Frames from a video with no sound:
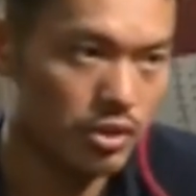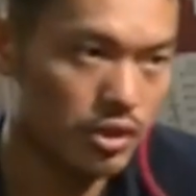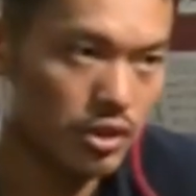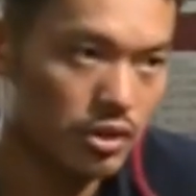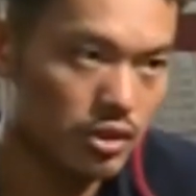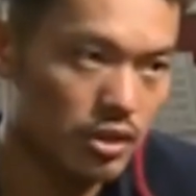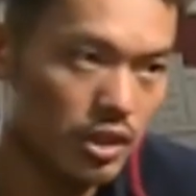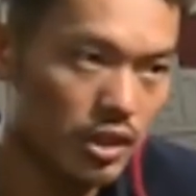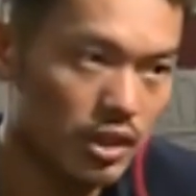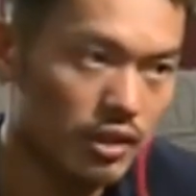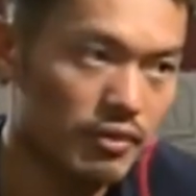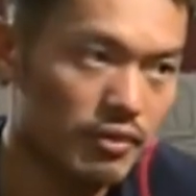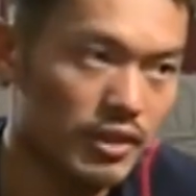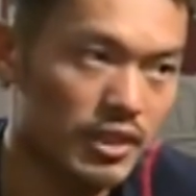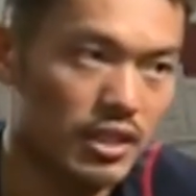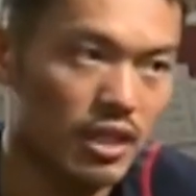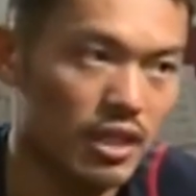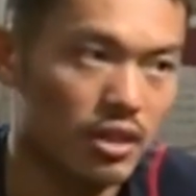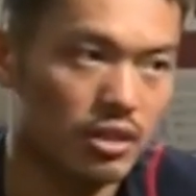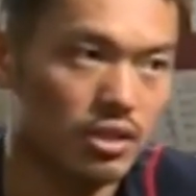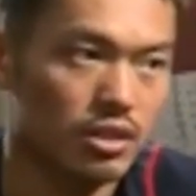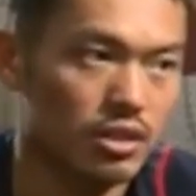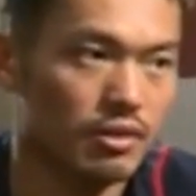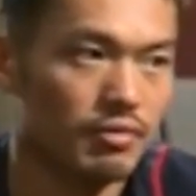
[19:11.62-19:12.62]
我觉得正
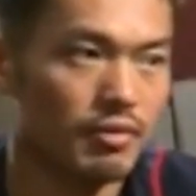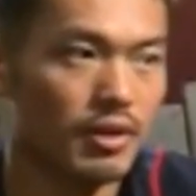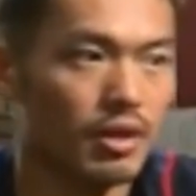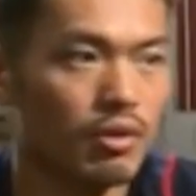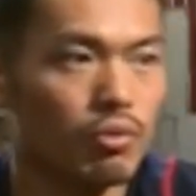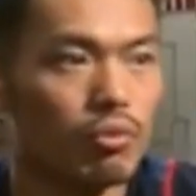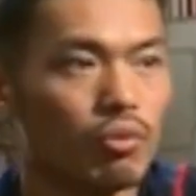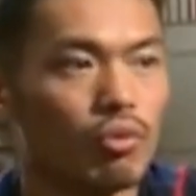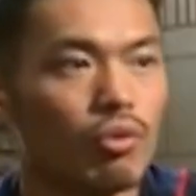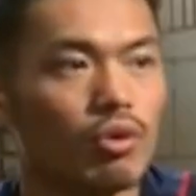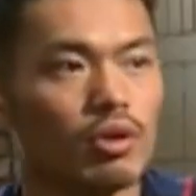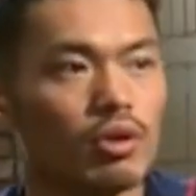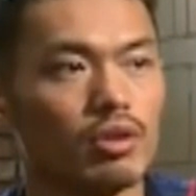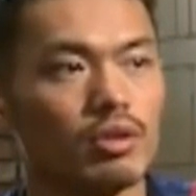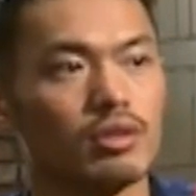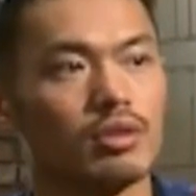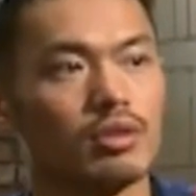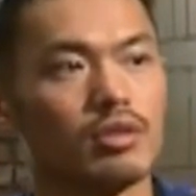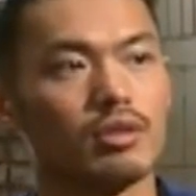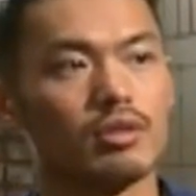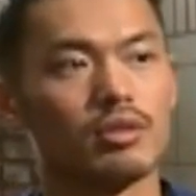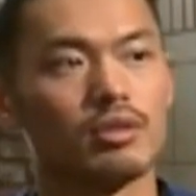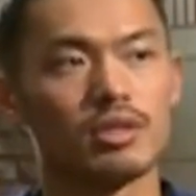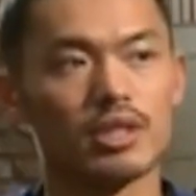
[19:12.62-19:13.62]
因为这样，是因为
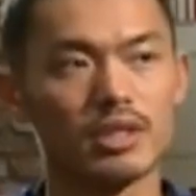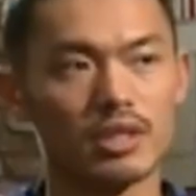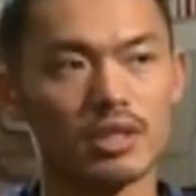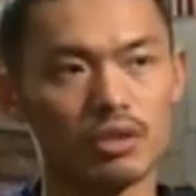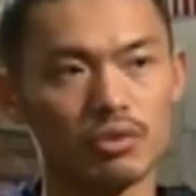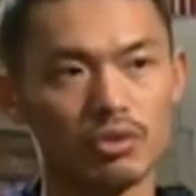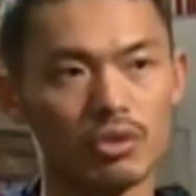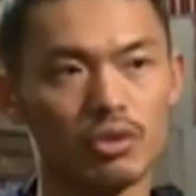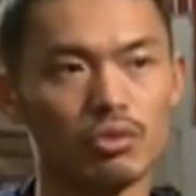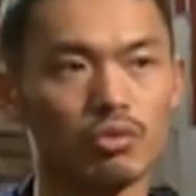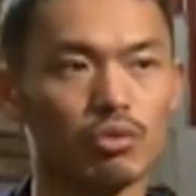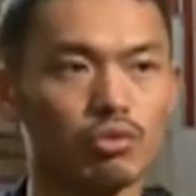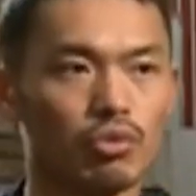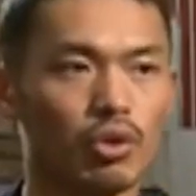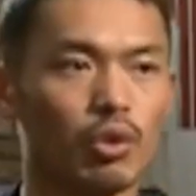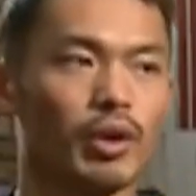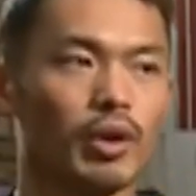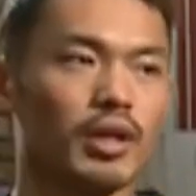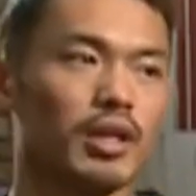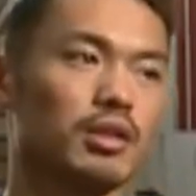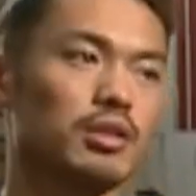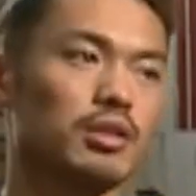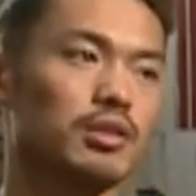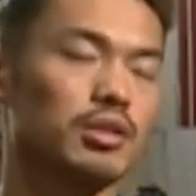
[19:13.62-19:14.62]
我这项运
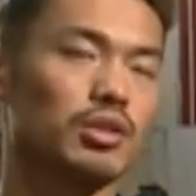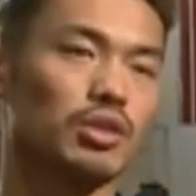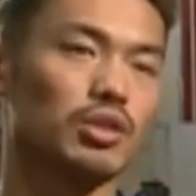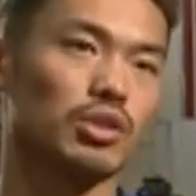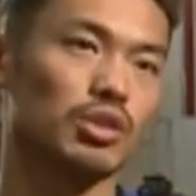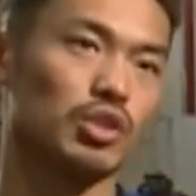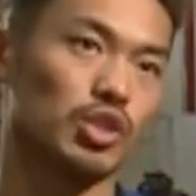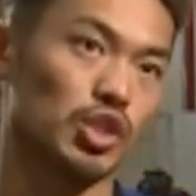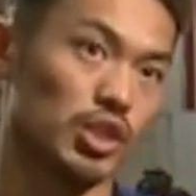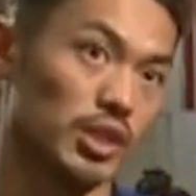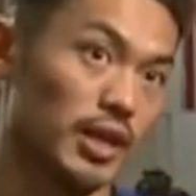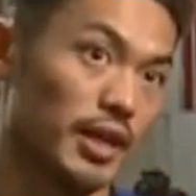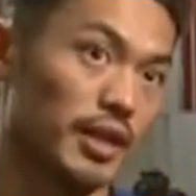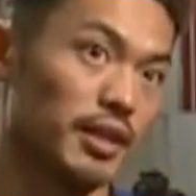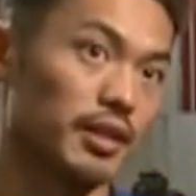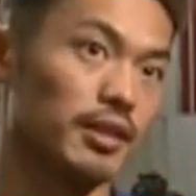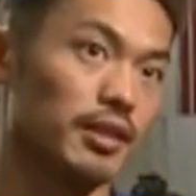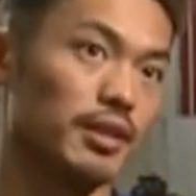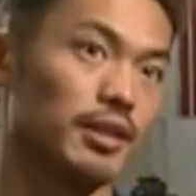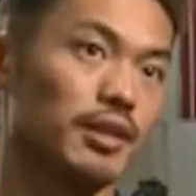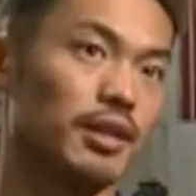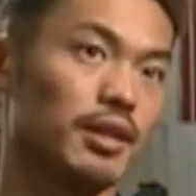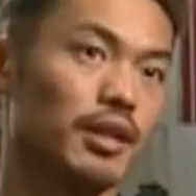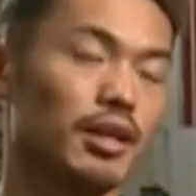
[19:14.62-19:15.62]
动对我来讲真的是挚
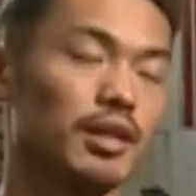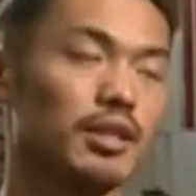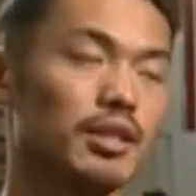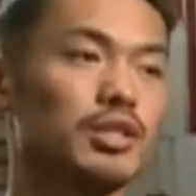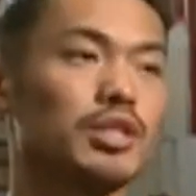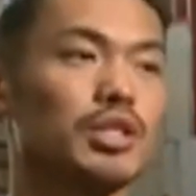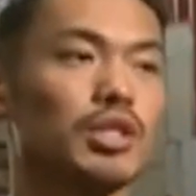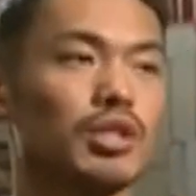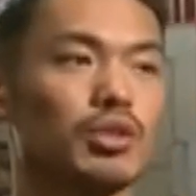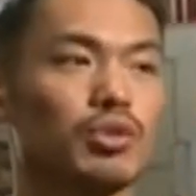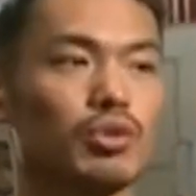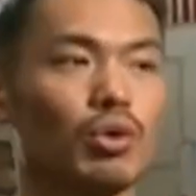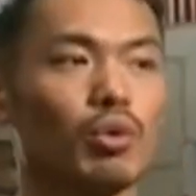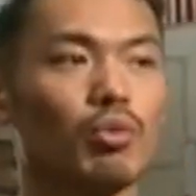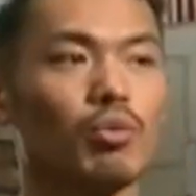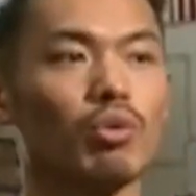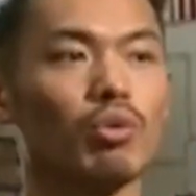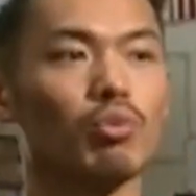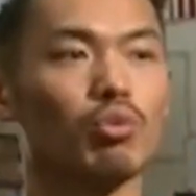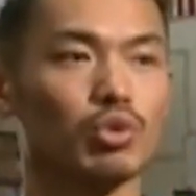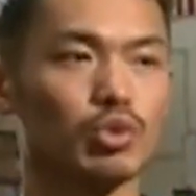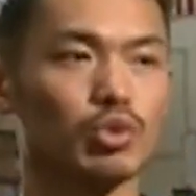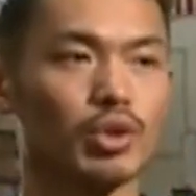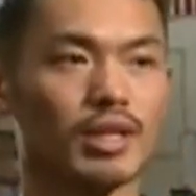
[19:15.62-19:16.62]
爱的，而且
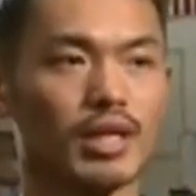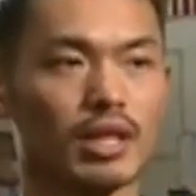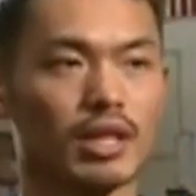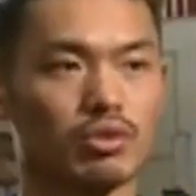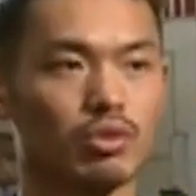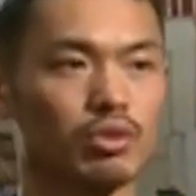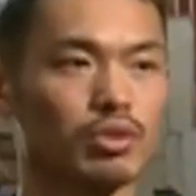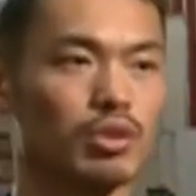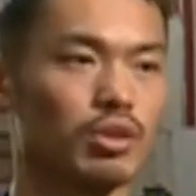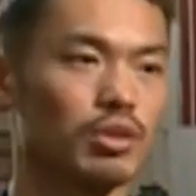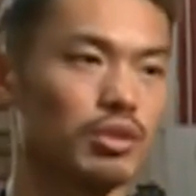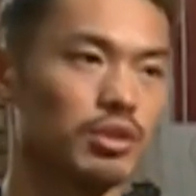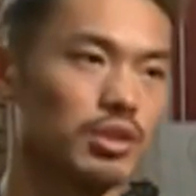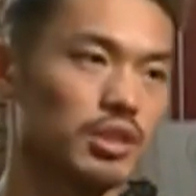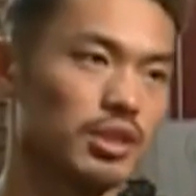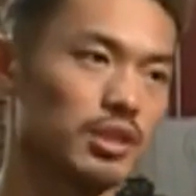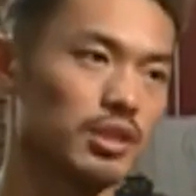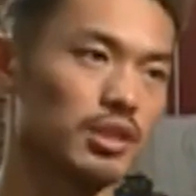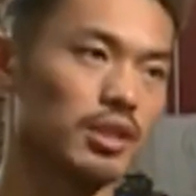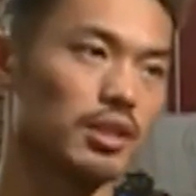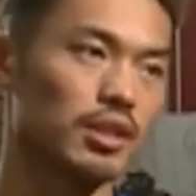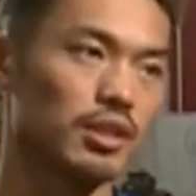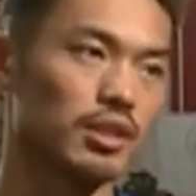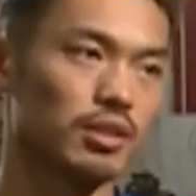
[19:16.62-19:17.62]
从我五岁打球
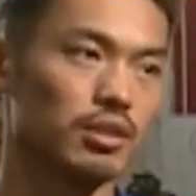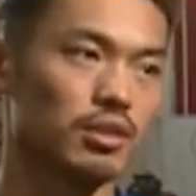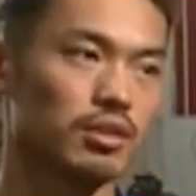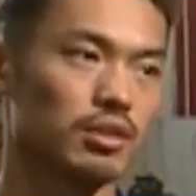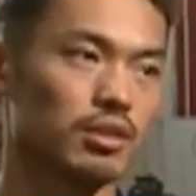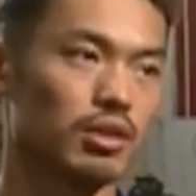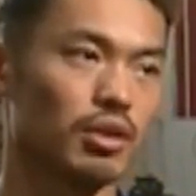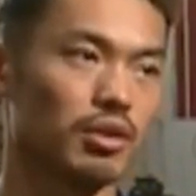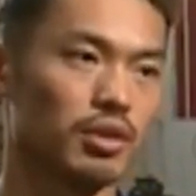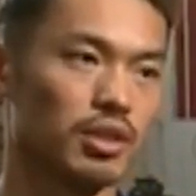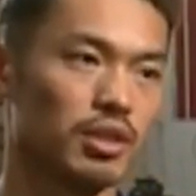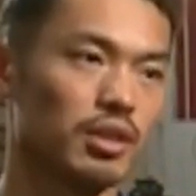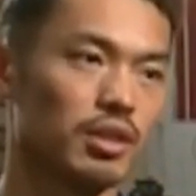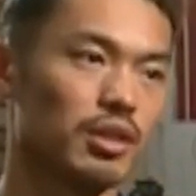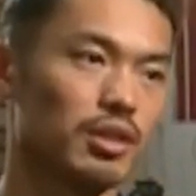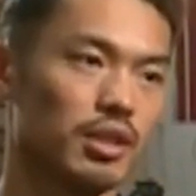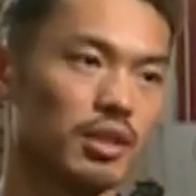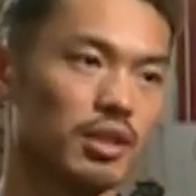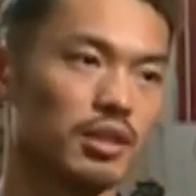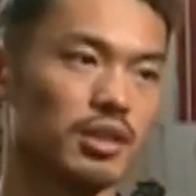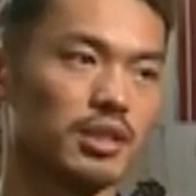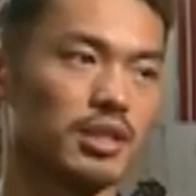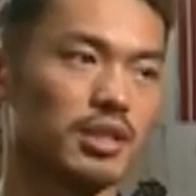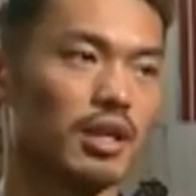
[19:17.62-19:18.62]
到今天到
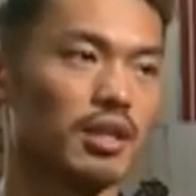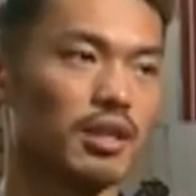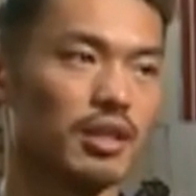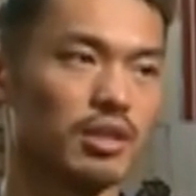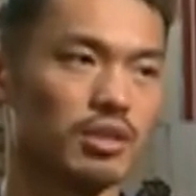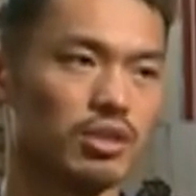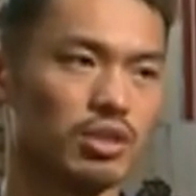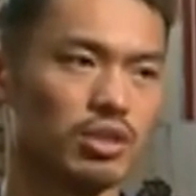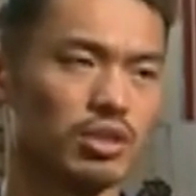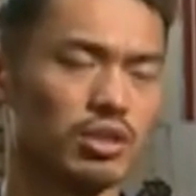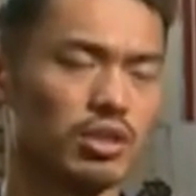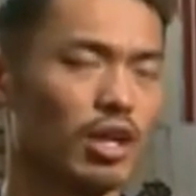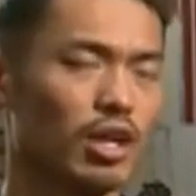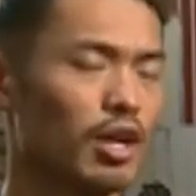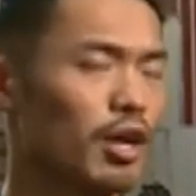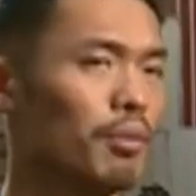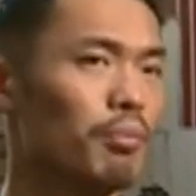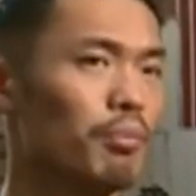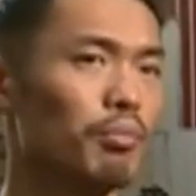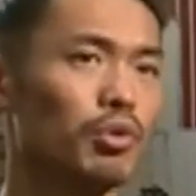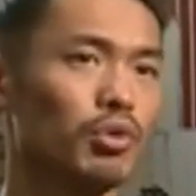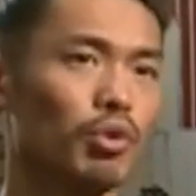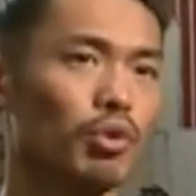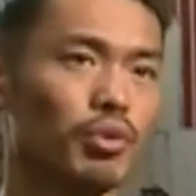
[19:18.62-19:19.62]
一二年的残联，其
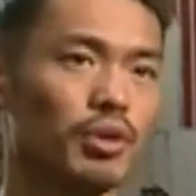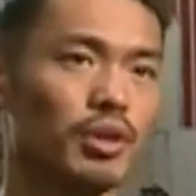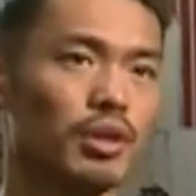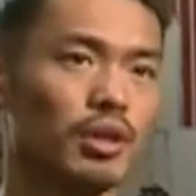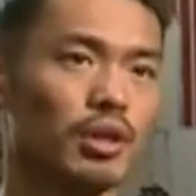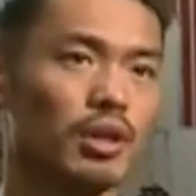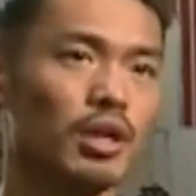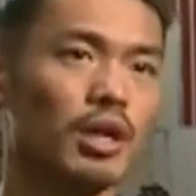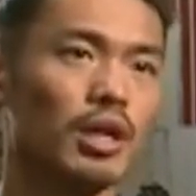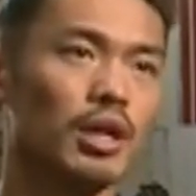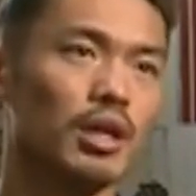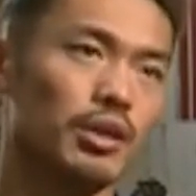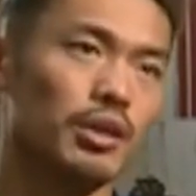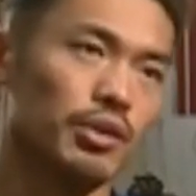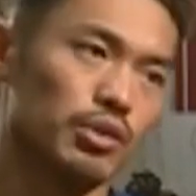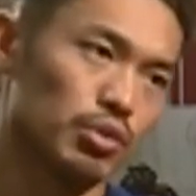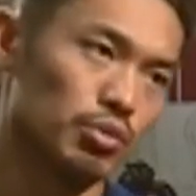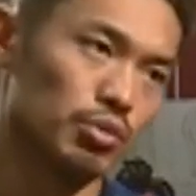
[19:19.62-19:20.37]
实很不容易的。